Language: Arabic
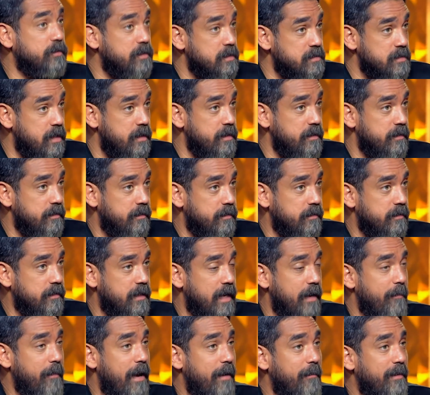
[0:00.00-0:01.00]
وانت صغير
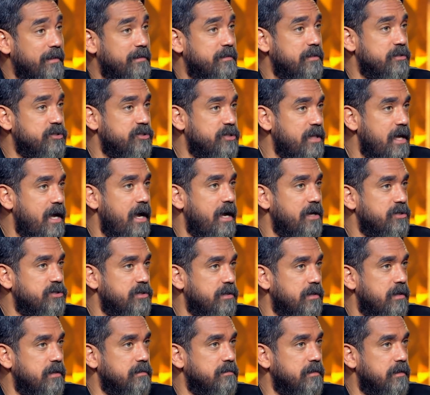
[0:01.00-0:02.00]
جداً. يعني ما عملتش ده
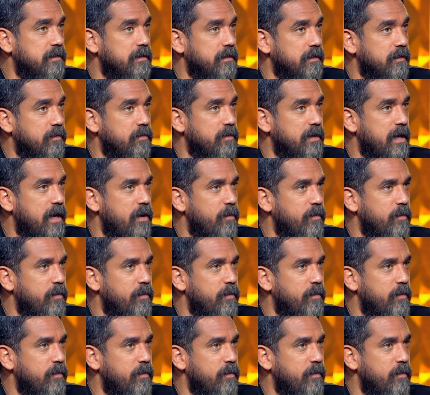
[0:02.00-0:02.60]
عشان خاطر الغنى